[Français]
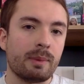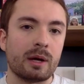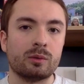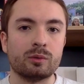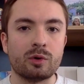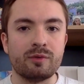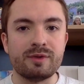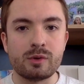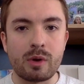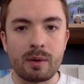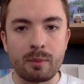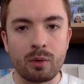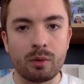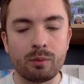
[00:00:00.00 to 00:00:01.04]
contre,
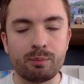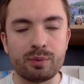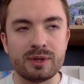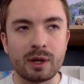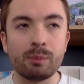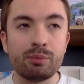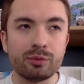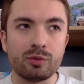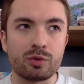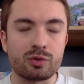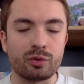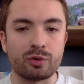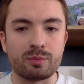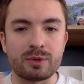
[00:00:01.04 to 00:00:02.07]
visuellement, on peut dire plus de
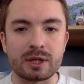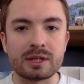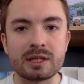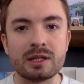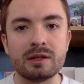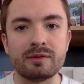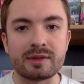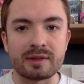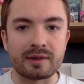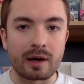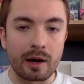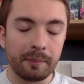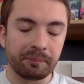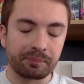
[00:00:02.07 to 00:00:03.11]
choses objectives, etc.
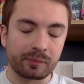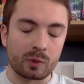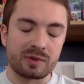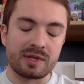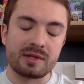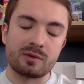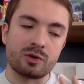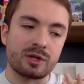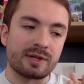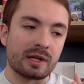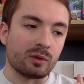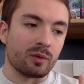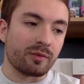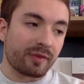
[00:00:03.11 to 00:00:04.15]
Donc c'est ce que j'essaye
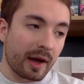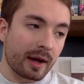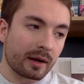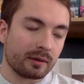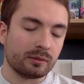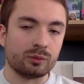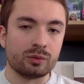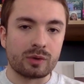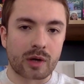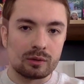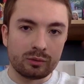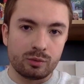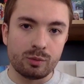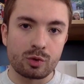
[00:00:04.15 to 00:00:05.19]
de faire, en tout cas
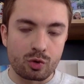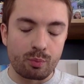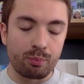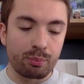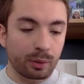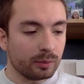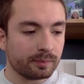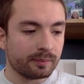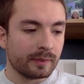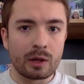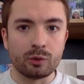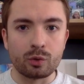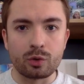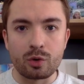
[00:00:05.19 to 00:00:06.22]
du mieux que je peux.
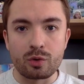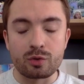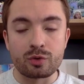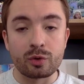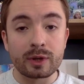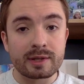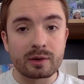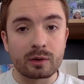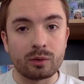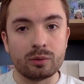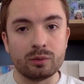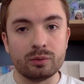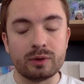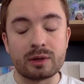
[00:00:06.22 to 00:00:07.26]
Donc euh, je risque
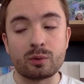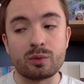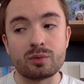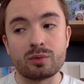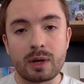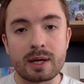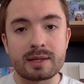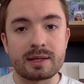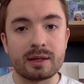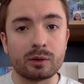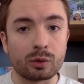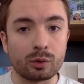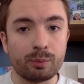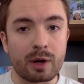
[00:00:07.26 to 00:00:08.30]
d'être assez
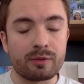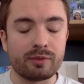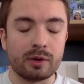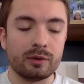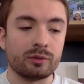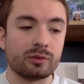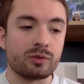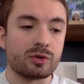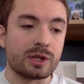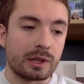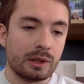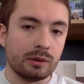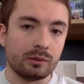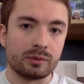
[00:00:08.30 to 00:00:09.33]
cru parfois dans ce que je
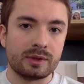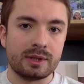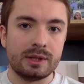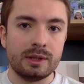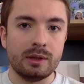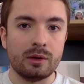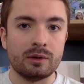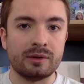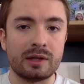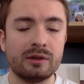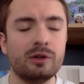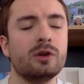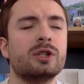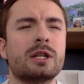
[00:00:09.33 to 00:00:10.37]
dis. Donc si t'adore euh,
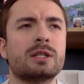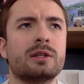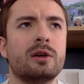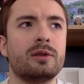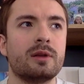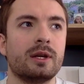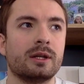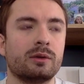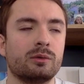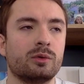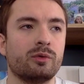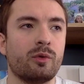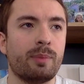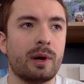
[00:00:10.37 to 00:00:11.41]
t'adores Jackson et que
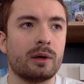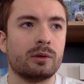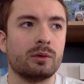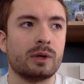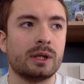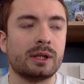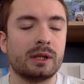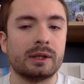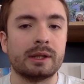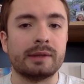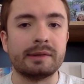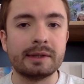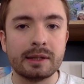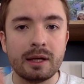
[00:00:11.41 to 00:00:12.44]
tu veux pas que quelqu'un le
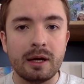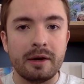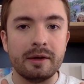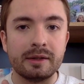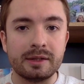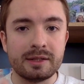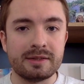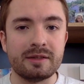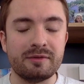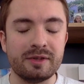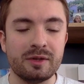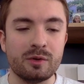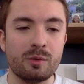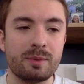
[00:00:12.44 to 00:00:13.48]
critique, quitte cette
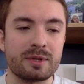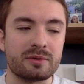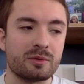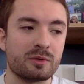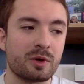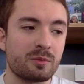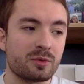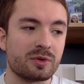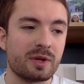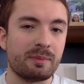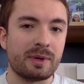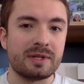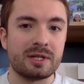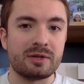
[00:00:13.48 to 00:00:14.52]
vidéo parce que comme je sais
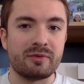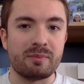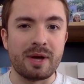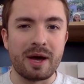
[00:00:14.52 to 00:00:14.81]
pas si je vais bien